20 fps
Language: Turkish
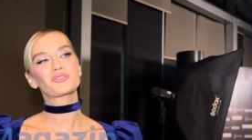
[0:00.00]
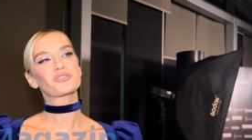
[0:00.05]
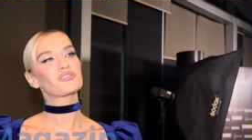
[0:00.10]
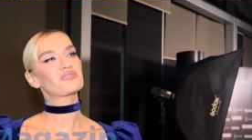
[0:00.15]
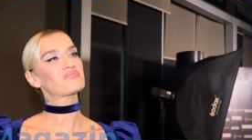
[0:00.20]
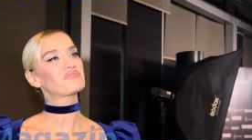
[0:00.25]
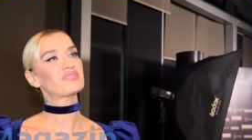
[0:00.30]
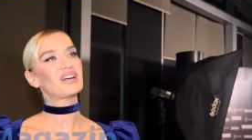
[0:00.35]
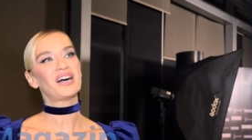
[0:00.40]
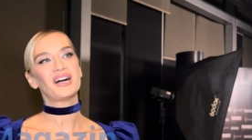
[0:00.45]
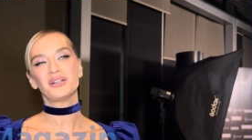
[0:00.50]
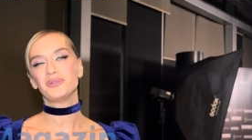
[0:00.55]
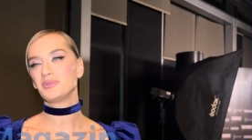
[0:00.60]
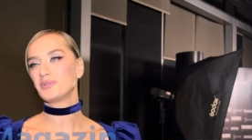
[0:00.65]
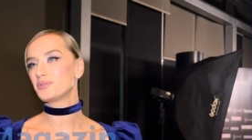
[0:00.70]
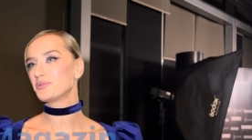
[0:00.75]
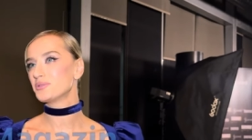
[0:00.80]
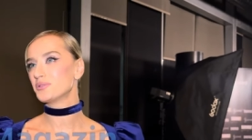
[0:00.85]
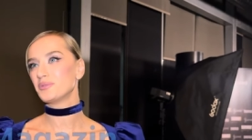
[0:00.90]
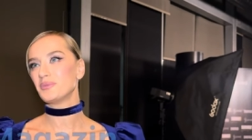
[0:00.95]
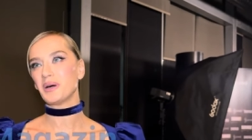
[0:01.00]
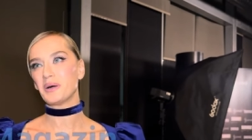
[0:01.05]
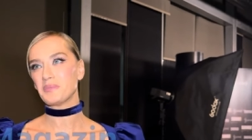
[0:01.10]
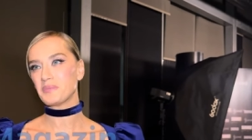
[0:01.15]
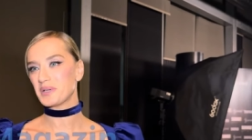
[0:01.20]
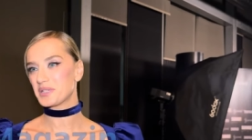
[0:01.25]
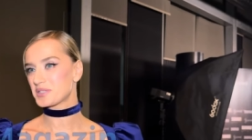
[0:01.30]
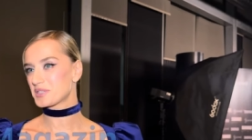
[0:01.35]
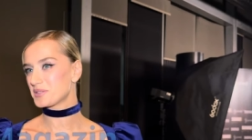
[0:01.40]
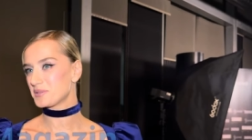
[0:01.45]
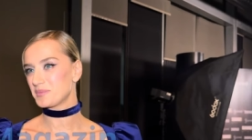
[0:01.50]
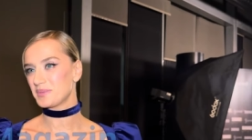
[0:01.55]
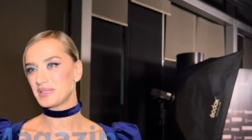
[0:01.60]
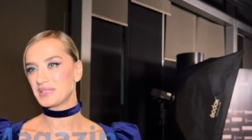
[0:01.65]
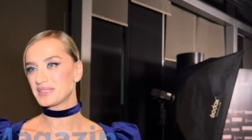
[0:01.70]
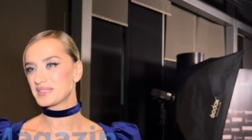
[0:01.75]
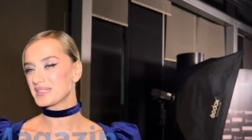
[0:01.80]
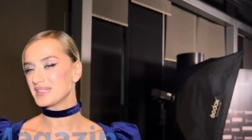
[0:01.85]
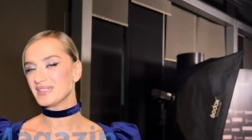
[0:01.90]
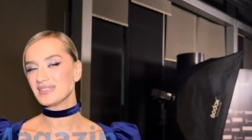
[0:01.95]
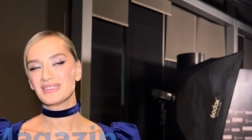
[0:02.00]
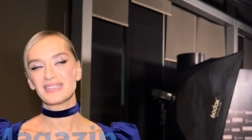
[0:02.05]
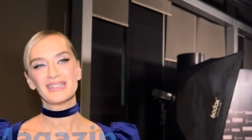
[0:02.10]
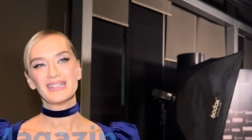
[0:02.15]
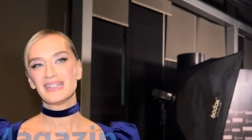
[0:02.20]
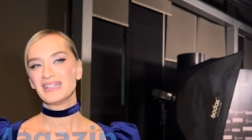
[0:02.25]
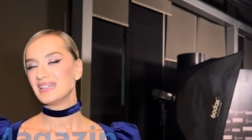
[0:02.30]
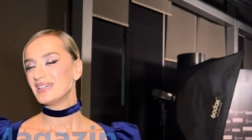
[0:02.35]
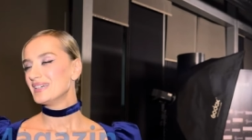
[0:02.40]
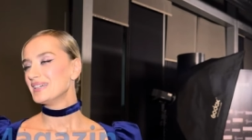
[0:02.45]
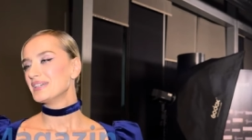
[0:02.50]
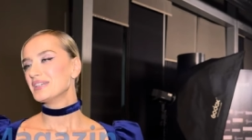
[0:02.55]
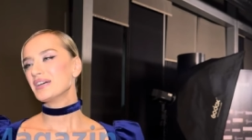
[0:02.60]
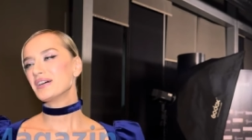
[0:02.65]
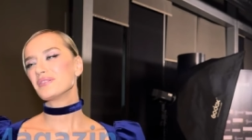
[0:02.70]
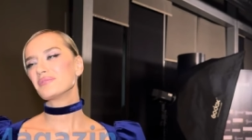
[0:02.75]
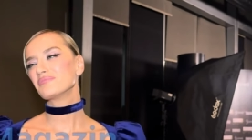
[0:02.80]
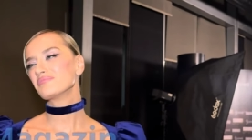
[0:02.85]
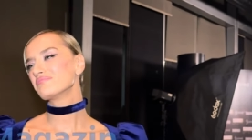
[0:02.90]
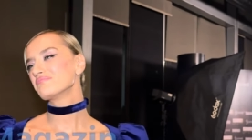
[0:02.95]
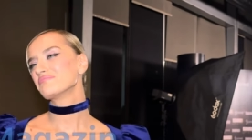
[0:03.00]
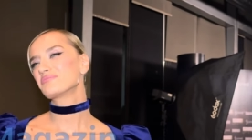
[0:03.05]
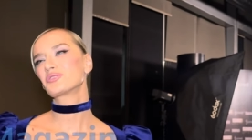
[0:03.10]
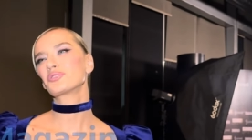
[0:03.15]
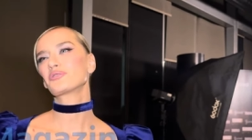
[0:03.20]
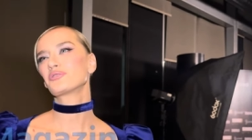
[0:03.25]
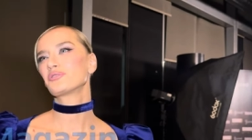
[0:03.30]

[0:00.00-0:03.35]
Çok, kalbi ruhu bambaşka bir insan. Ya, çok